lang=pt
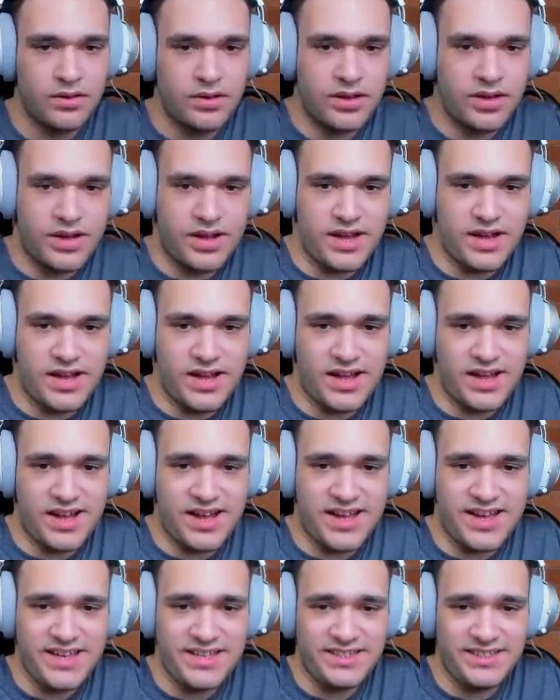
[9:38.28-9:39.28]

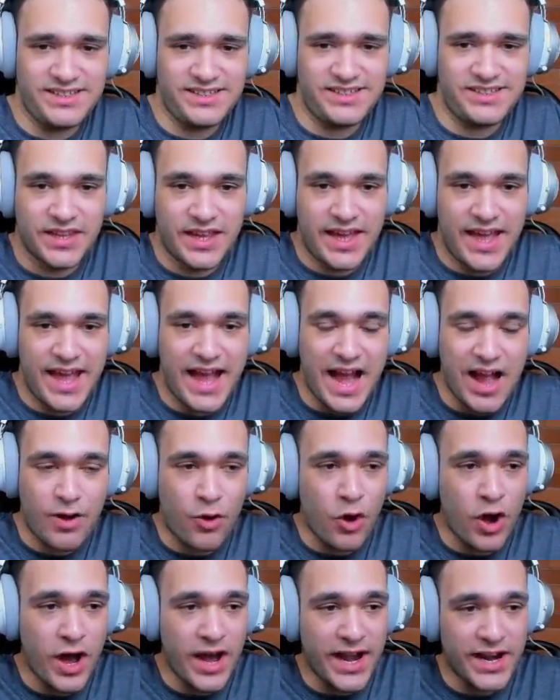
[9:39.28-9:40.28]
Ai! É
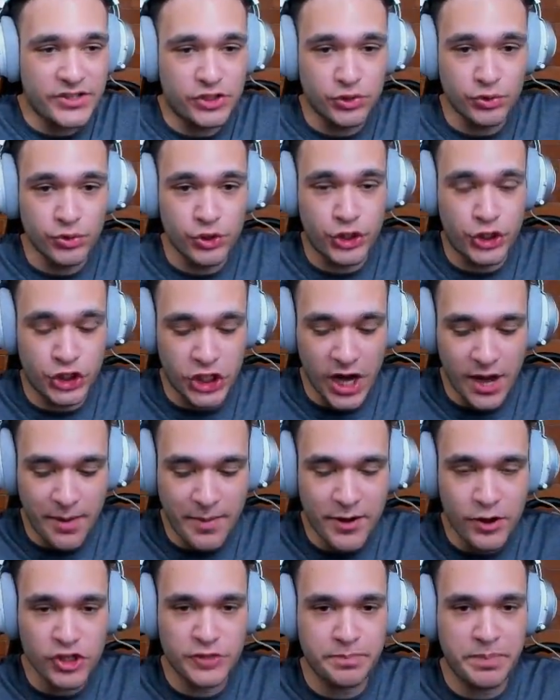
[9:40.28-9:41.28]
agora, tio.
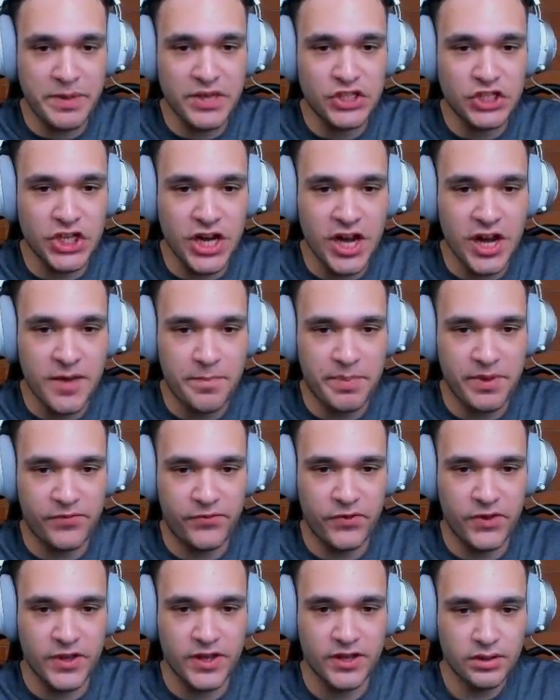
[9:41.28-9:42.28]
Chama no speed up,
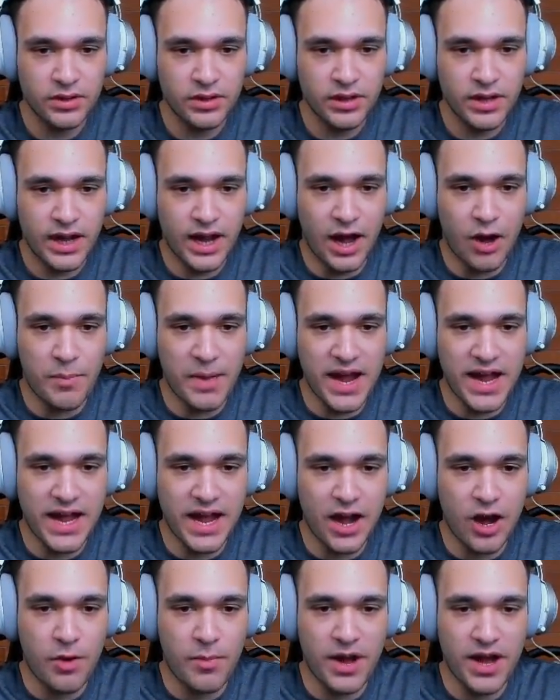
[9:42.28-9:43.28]
fi. Calma,
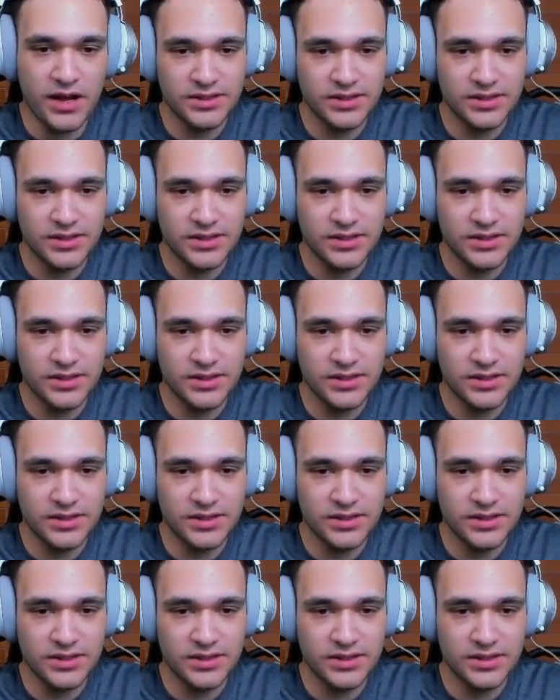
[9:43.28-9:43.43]
calma,